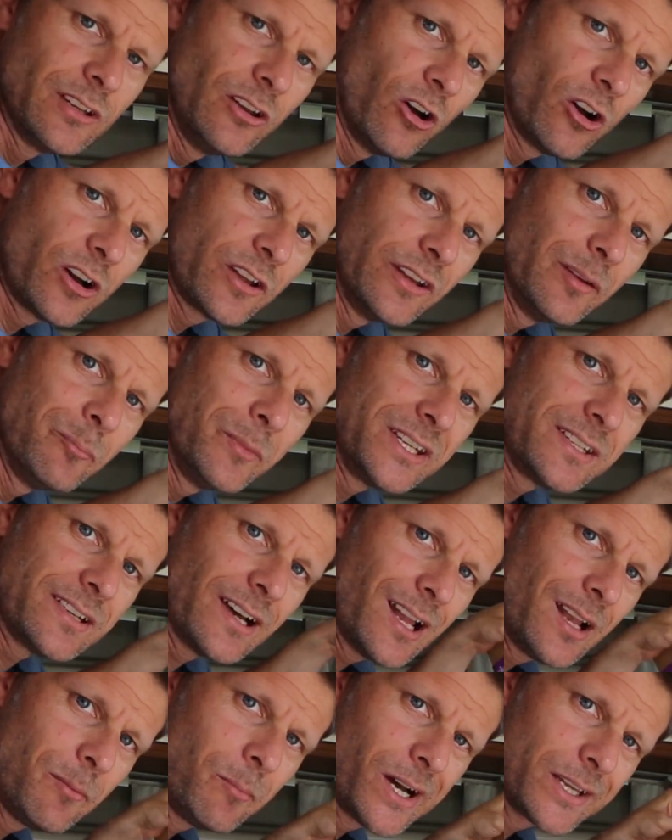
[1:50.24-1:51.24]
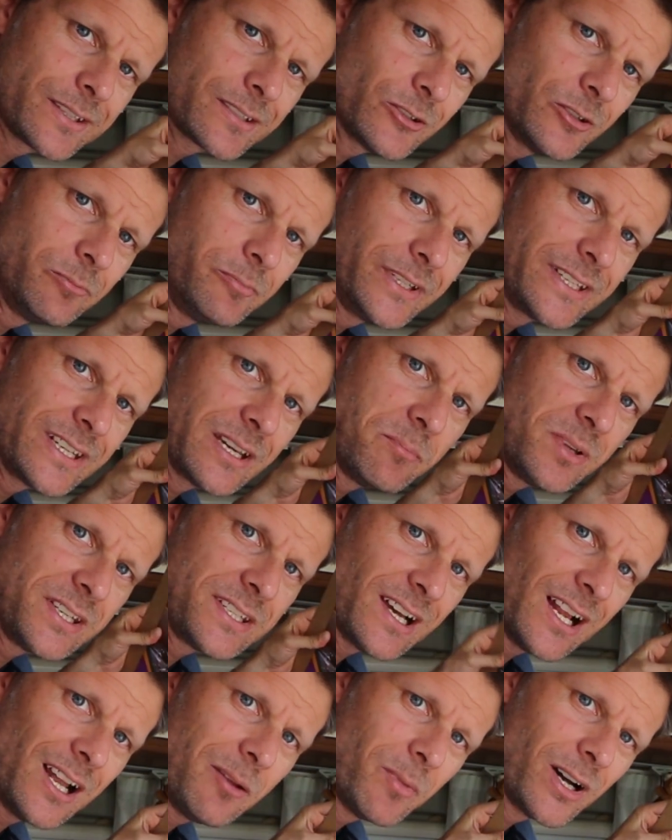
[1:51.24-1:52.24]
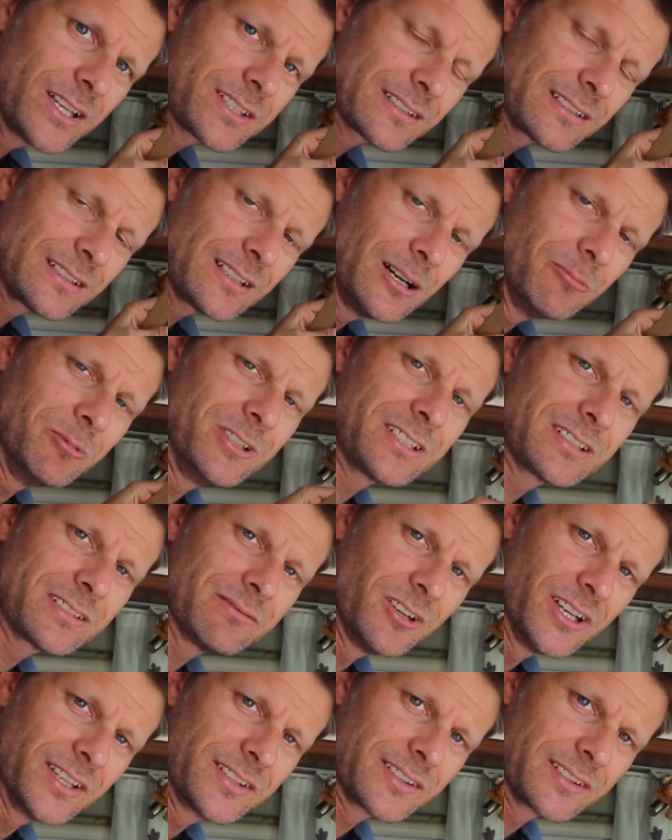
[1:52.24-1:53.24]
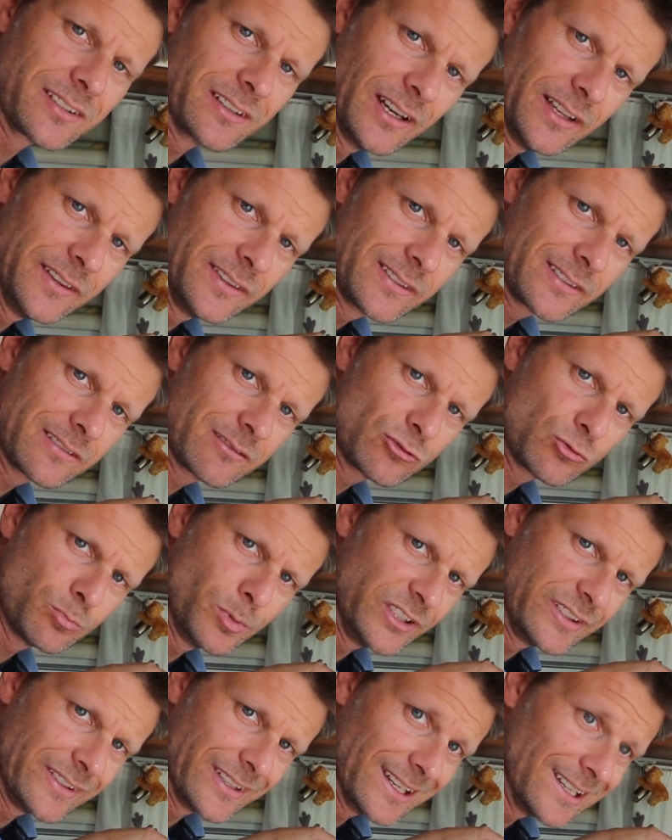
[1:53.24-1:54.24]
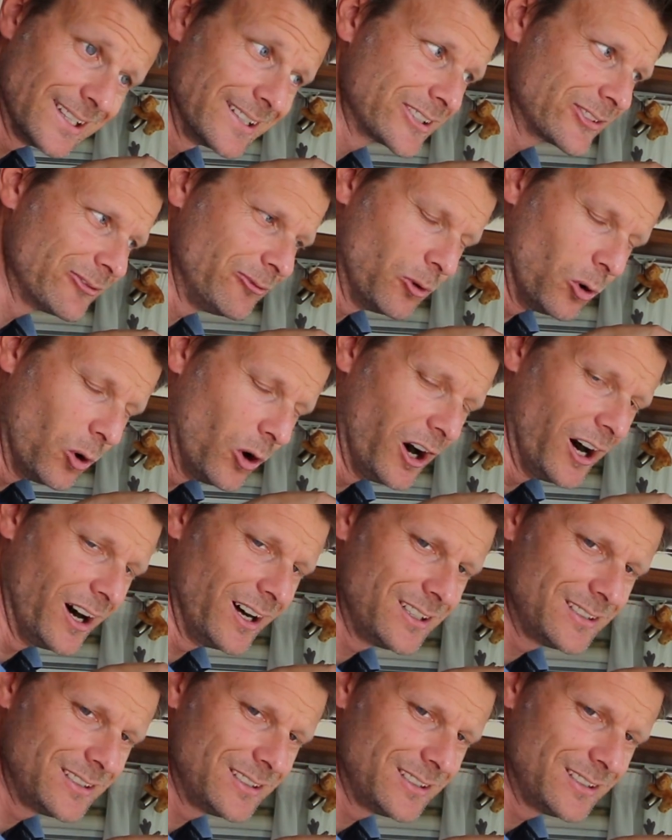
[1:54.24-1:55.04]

noch eine Metallmatte und mit der Metallmatte habe ich was ganz Spezielles vor.